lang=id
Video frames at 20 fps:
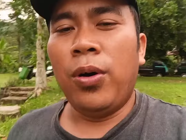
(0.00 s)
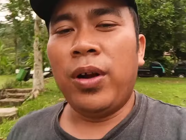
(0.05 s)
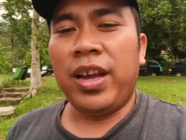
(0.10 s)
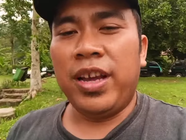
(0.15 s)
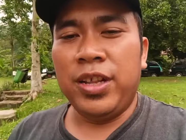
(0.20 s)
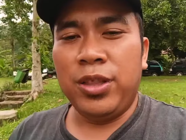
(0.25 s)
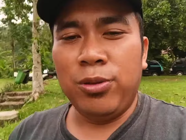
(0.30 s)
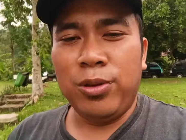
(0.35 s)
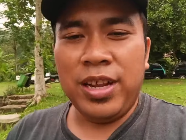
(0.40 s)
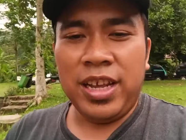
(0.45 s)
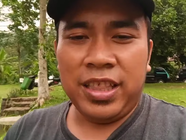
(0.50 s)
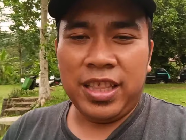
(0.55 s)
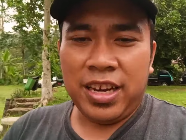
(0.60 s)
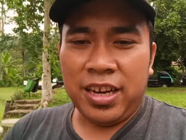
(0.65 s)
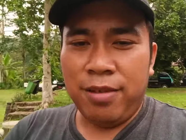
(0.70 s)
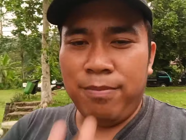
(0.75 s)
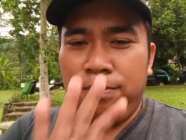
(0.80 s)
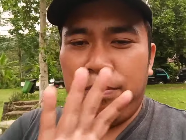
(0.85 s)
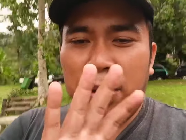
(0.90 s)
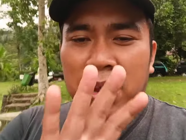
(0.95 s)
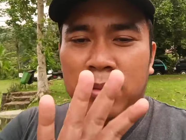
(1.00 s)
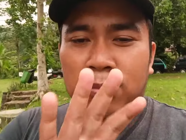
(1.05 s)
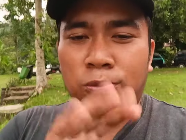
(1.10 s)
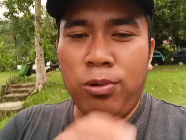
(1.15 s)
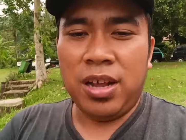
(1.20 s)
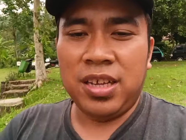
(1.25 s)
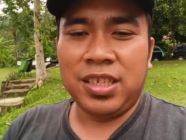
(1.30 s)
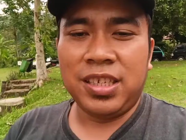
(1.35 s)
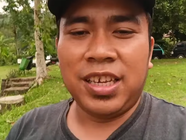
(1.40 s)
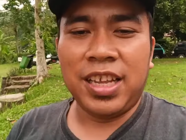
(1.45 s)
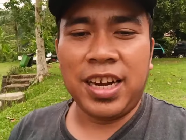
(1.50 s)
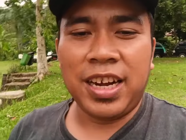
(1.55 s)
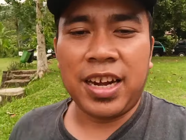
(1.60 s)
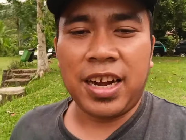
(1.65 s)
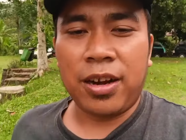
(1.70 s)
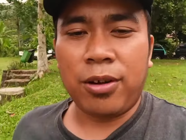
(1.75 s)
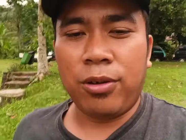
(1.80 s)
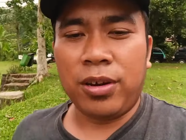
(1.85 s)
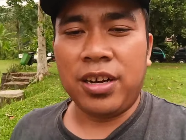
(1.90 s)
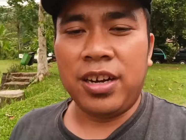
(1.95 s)
Oke itu dia tadi 4 buah screen
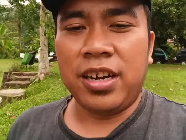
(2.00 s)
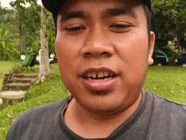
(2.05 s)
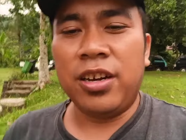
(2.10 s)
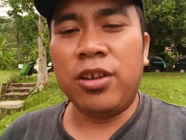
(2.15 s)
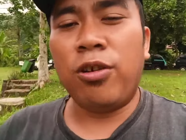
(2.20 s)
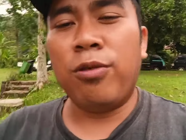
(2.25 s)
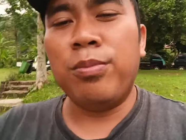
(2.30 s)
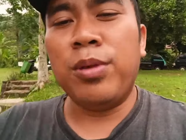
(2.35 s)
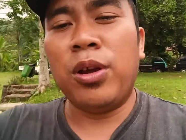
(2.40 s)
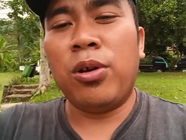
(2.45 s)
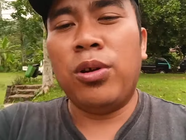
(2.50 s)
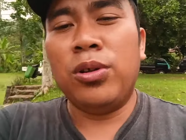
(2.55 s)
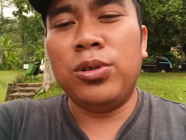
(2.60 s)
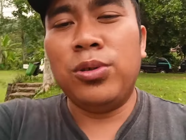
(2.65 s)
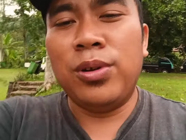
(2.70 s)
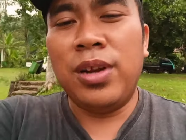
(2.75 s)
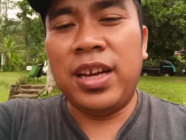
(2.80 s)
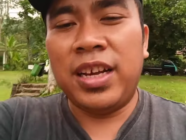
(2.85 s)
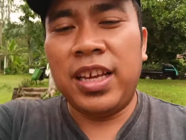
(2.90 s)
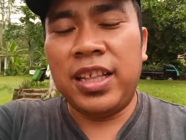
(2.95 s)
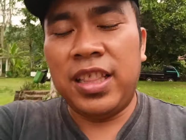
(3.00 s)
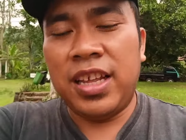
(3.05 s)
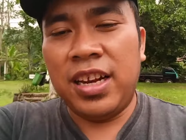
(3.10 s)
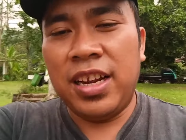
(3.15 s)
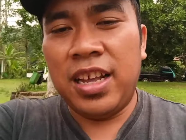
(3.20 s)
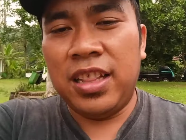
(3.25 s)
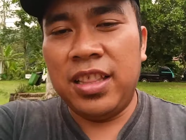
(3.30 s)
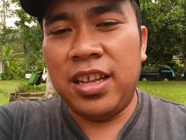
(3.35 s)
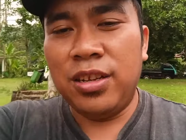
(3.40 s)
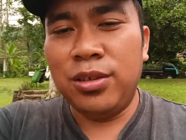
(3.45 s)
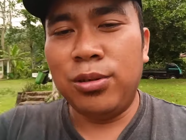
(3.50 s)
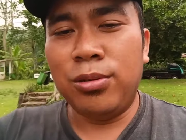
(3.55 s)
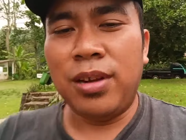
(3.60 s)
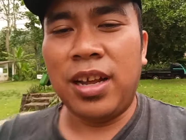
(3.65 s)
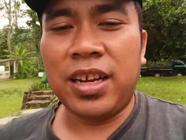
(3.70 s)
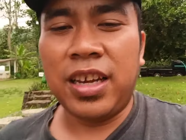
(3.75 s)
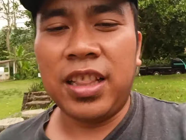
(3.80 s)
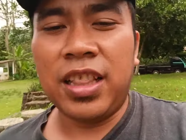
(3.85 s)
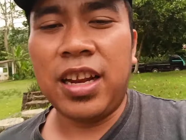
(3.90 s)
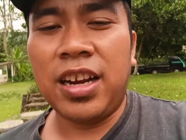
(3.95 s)
recorder incoming call sudah kita lihat dan
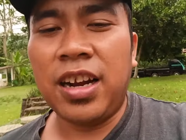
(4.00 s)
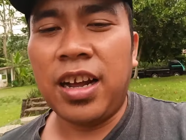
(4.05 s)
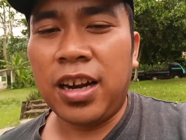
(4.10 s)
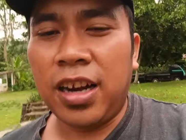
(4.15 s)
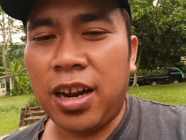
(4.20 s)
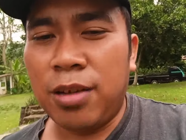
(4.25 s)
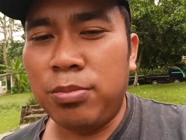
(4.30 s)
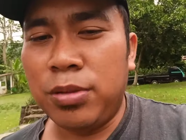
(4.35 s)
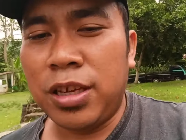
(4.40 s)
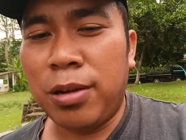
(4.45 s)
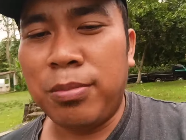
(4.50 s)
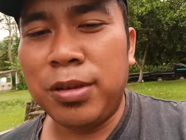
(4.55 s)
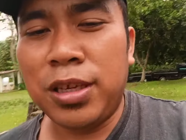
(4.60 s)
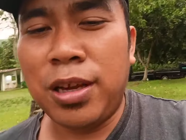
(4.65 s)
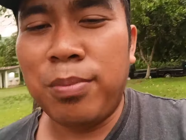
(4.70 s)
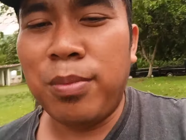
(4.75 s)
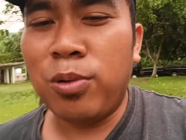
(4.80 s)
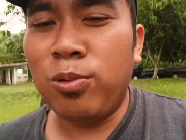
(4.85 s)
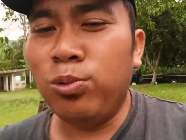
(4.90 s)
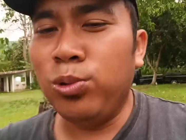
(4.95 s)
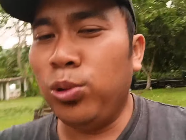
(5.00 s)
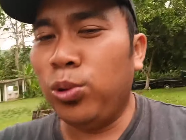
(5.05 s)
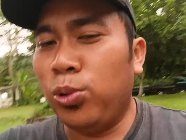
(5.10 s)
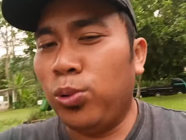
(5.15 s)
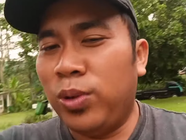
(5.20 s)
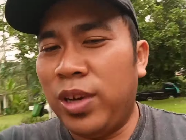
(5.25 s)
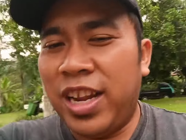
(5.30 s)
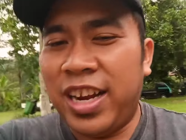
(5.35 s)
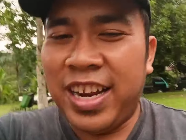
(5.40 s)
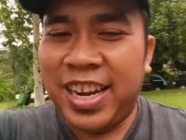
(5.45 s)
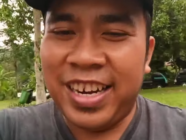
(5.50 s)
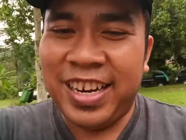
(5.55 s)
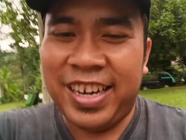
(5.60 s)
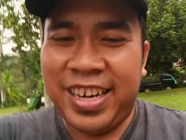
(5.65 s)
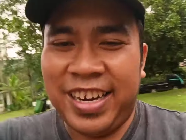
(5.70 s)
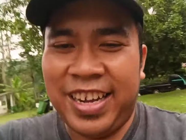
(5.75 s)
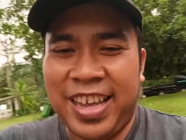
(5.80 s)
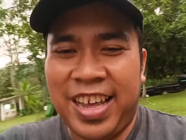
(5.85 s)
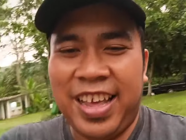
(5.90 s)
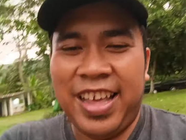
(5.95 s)
sudah kita dengarkan bersama-sama untuk nada
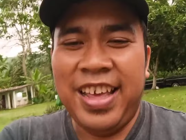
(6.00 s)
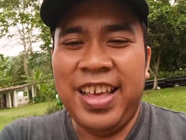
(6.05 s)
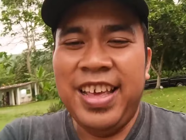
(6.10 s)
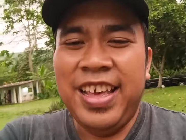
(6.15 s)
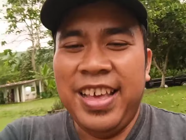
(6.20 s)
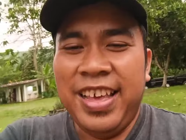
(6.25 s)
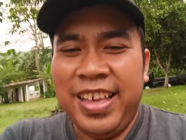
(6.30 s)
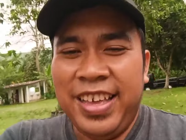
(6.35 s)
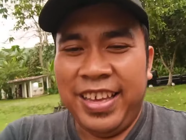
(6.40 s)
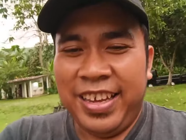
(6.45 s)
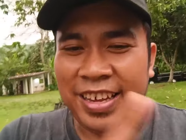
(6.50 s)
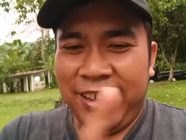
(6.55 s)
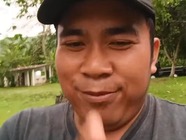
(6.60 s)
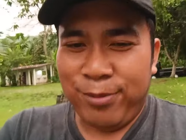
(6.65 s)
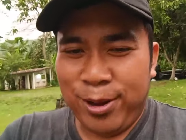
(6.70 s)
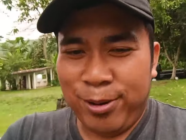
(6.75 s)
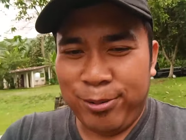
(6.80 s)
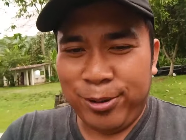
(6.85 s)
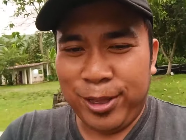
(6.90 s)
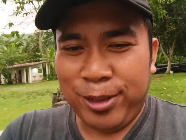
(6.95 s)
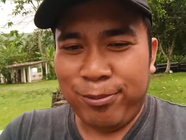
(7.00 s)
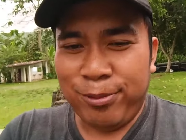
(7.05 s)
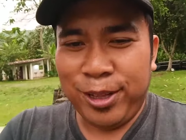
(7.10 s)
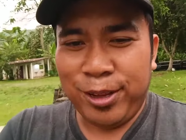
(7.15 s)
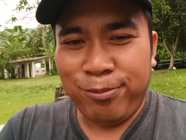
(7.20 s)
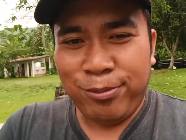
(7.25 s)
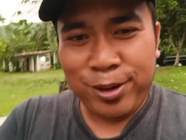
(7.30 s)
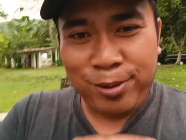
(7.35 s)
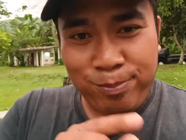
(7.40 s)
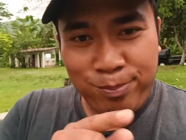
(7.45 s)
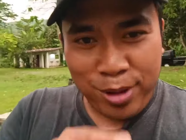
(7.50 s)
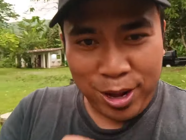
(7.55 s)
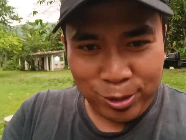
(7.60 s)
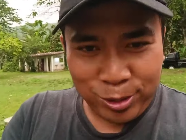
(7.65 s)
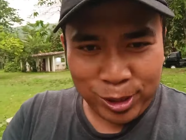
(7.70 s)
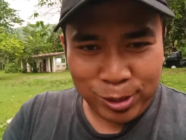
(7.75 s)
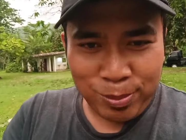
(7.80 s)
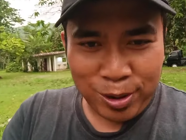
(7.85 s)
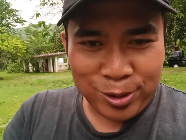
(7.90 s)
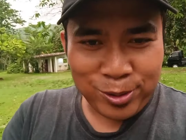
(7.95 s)
deringnya Gimana teman-teman?
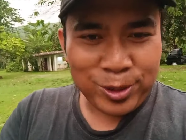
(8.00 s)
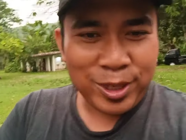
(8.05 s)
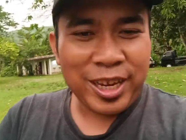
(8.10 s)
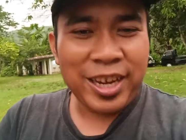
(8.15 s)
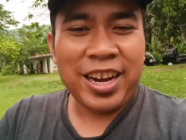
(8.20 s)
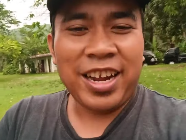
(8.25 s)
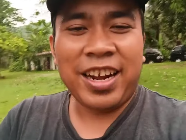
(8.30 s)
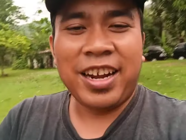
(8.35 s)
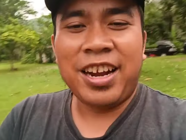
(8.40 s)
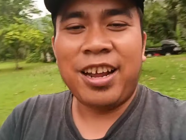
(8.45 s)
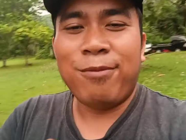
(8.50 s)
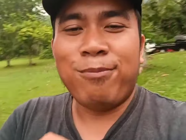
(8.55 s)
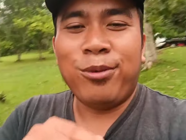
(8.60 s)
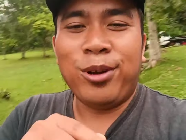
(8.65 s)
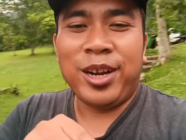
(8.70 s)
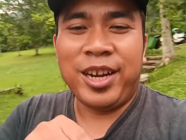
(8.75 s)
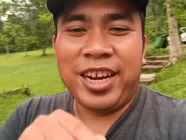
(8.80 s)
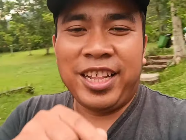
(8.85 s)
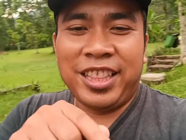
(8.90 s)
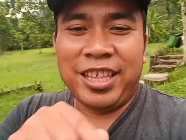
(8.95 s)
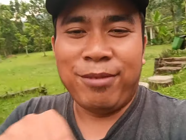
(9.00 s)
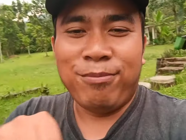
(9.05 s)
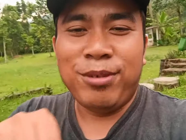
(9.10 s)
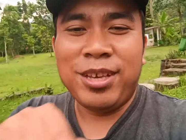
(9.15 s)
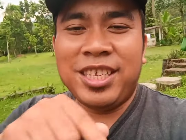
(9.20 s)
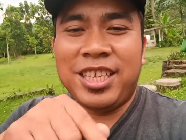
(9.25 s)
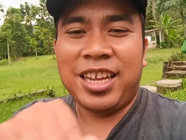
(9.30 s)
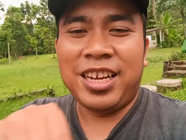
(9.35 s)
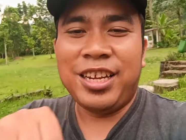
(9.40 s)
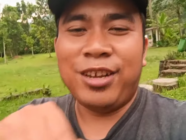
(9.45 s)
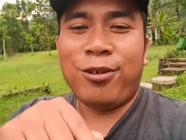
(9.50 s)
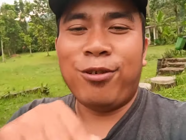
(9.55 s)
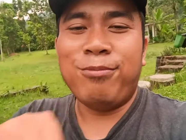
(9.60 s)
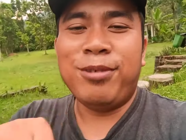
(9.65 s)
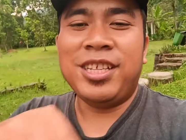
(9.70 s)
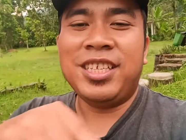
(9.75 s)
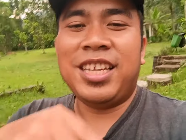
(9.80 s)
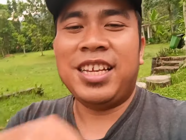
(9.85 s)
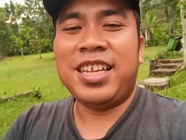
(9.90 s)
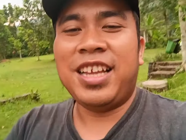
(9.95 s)
Bagus-bagus, enak-enak. Boleh nanti bisa di
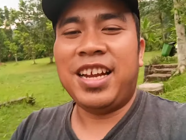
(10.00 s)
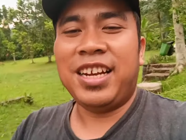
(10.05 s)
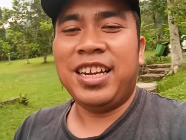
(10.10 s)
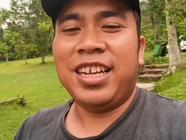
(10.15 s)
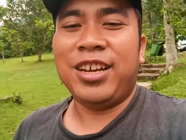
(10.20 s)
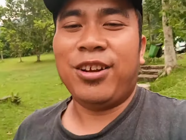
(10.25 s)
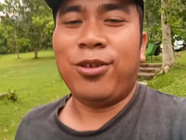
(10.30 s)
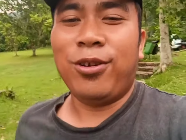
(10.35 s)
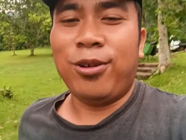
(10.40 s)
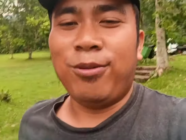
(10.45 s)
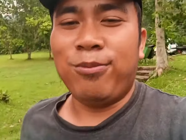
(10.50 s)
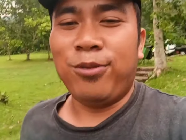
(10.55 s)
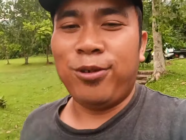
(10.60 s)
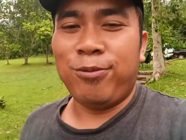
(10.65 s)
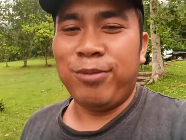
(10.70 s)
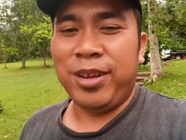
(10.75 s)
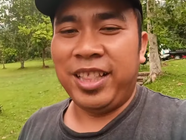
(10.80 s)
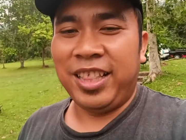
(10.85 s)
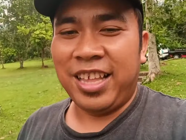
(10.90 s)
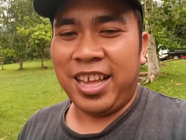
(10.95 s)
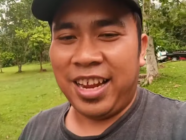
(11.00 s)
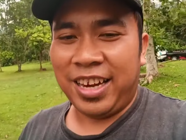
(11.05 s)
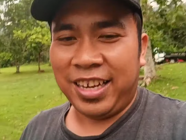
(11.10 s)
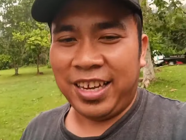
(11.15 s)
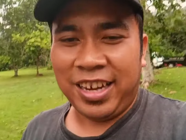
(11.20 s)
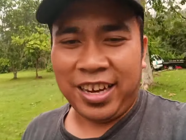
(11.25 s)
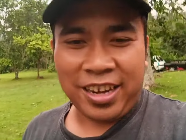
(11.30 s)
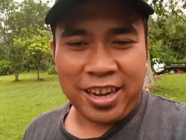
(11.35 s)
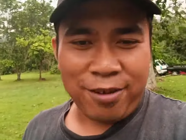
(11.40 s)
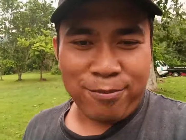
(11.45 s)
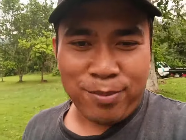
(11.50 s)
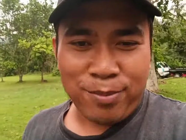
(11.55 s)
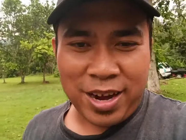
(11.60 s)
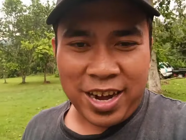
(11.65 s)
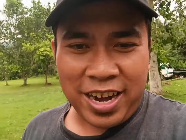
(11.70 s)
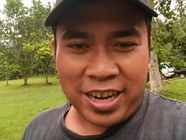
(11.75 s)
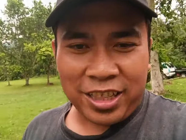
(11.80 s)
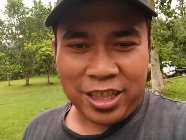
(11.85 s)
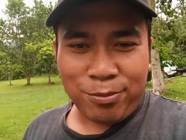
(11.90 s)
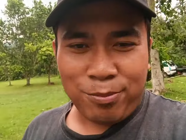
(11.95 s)
komen saja di kolom komentar. Kira-kira
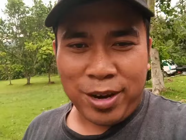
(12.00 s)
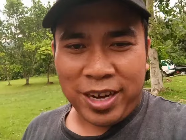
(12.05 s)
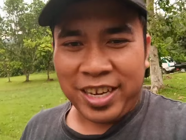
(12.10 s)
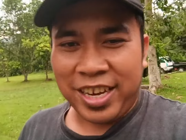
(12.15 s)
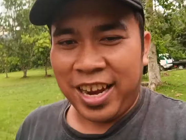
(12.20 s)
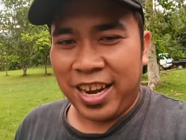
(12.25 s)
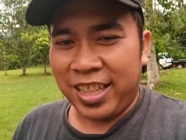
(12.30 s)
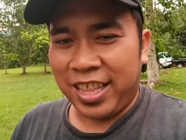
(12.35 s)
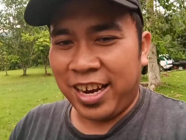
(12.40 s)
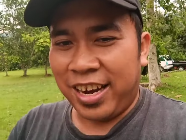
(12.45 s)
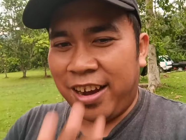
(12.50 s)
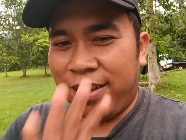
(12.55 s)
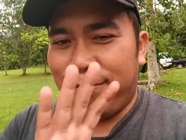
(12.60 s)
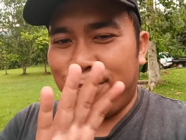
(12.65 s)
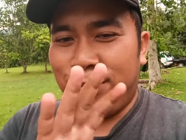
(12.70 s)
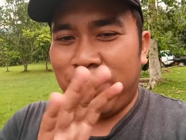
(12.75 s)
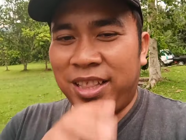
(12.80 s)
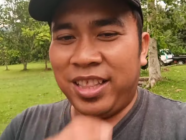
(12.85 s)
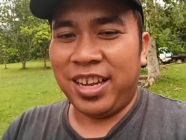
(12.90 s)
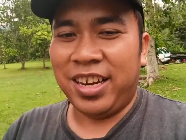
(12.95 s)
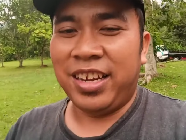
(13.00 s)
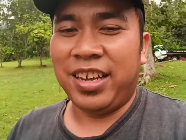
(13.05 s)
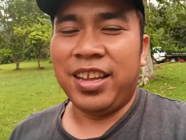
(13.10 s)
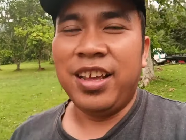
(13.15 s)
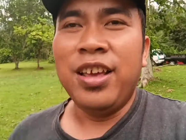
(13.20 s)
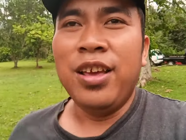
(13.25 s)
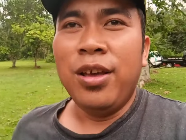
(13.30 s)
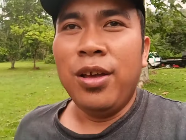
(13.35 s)
mana yang terbaik di antara yang empat tadi.